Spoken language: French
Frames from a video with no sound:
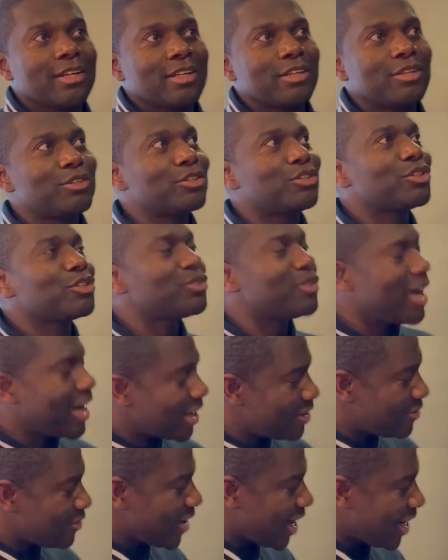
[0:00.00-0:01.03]
euh, Je suis
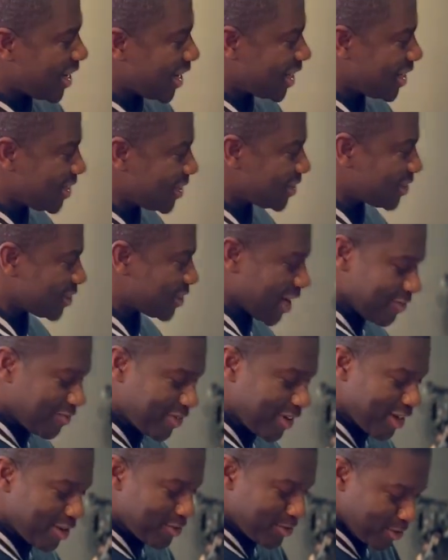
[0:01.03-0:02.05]
arrivé à l'église,
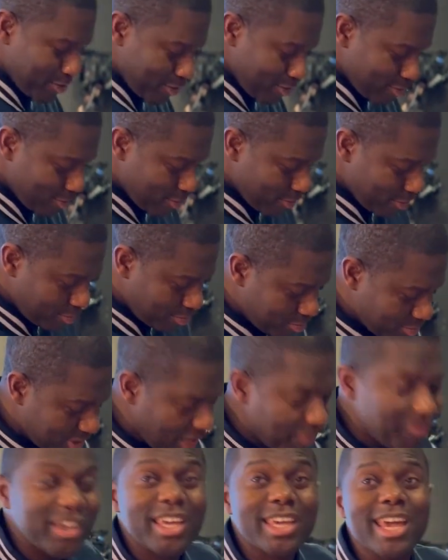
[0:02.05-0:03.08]

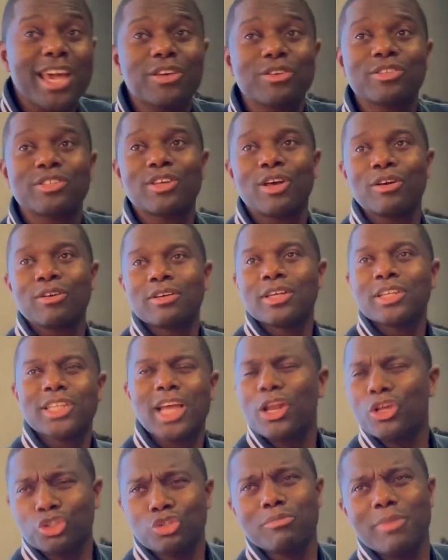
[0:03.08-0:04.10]
j'avais 15 euh, ans.
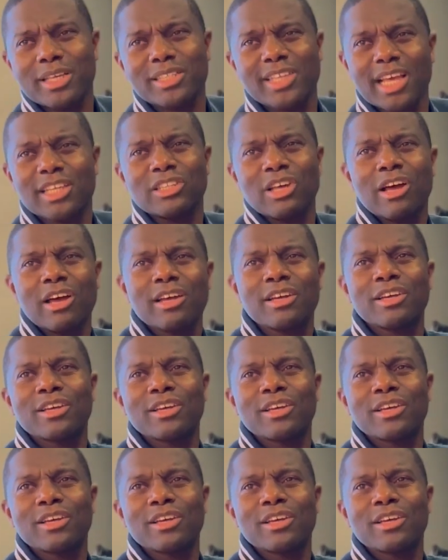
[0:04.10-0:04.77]
J'allais sur mes 16 ans. Hein.